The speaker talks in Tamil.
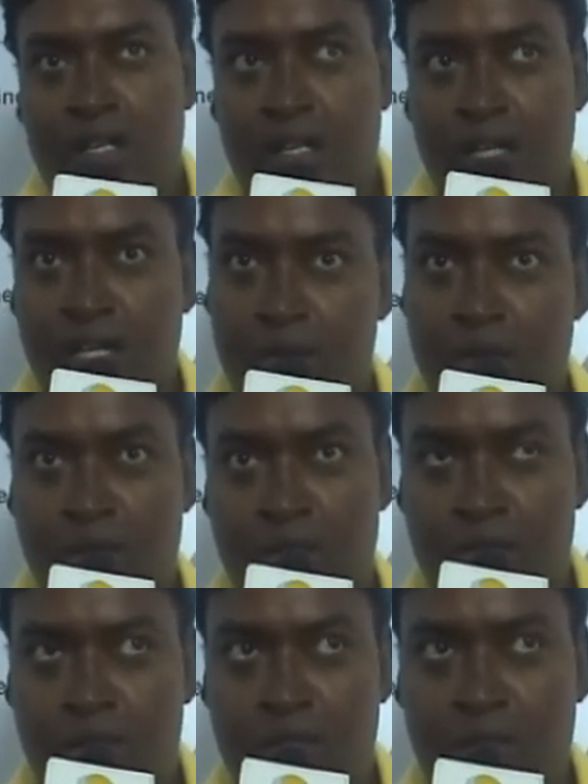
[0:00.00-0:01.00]
நல்ல ஒரு
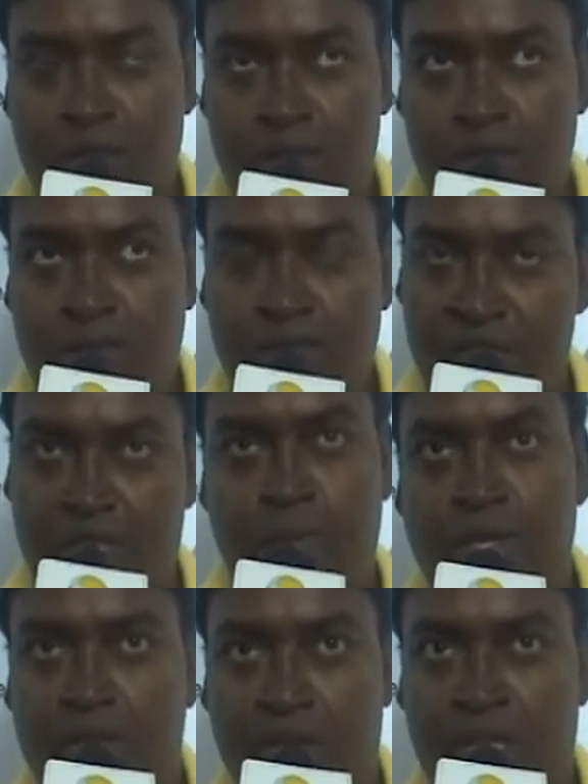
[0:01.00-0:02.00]
ஃபஸ்ட்டு
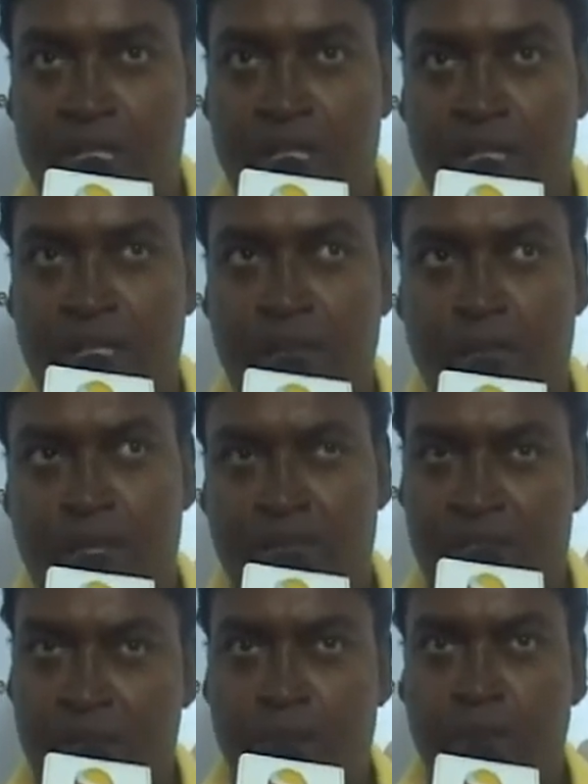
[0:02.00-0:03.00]
படம் அவருக்கு இது பட்
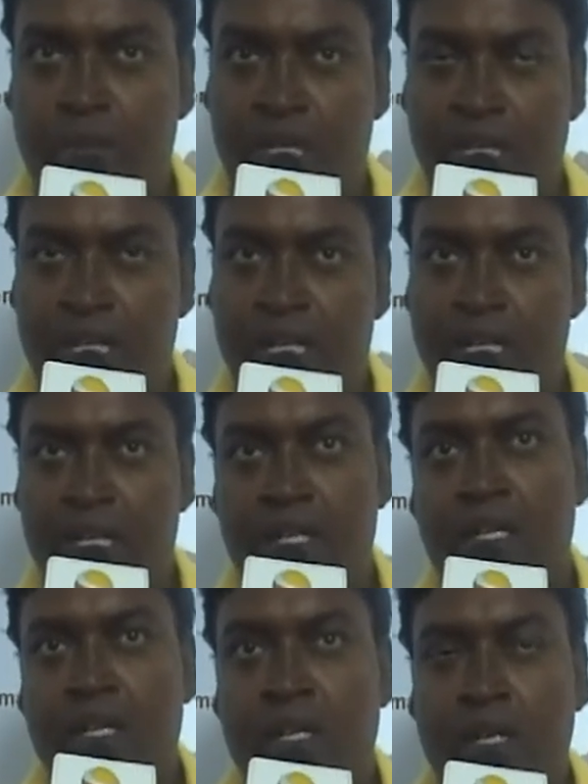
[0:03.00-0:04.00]
ஃபஸ்ட்டு படம் மாதிரியே இல்லை
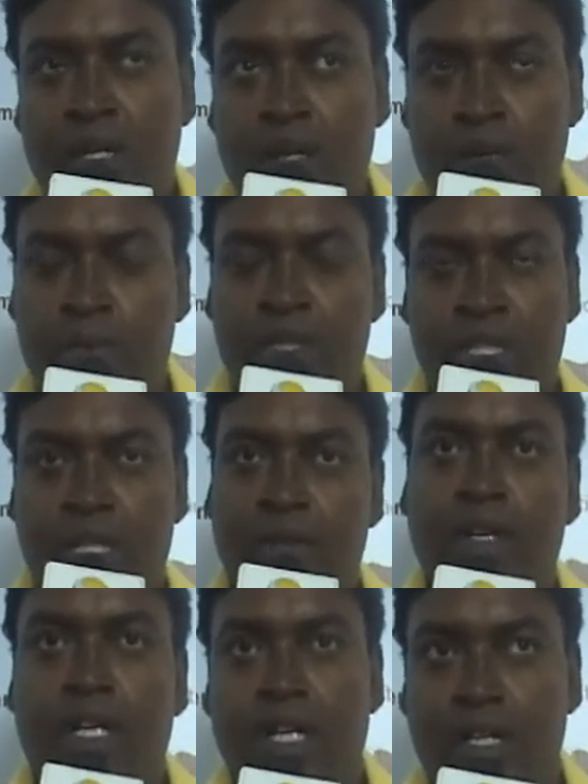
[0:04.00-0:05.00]
ரொம்ப
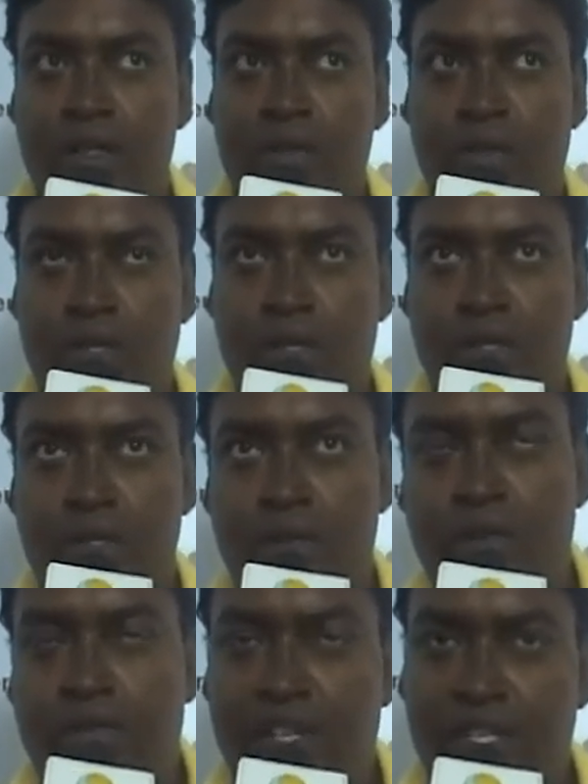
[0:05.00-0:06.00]
தெளிவான ஒரு
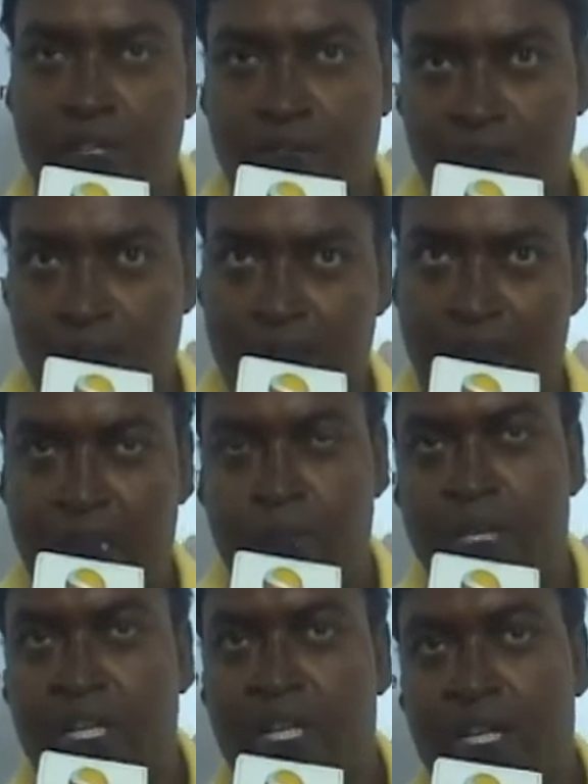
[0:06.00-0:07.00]
ஒரு ஃப்ரெஷ்ஷான
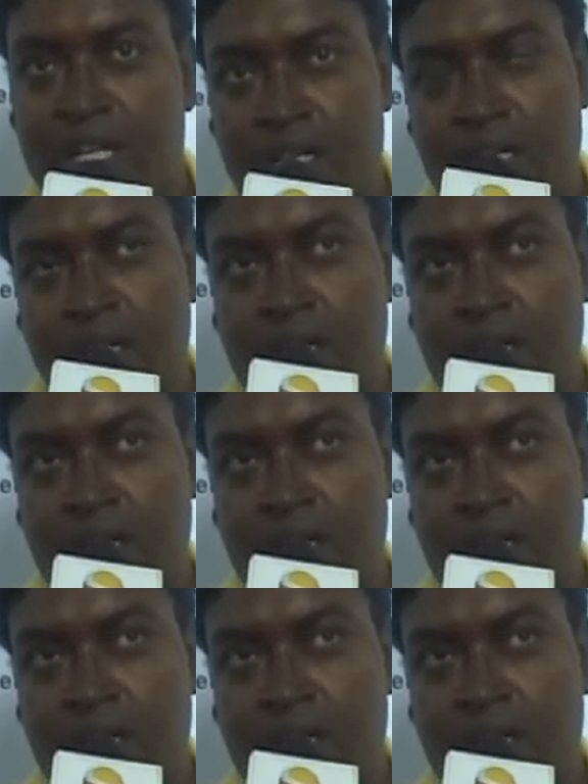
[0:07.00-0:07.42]
லைட்டிங் பண்ணியிருக்காரு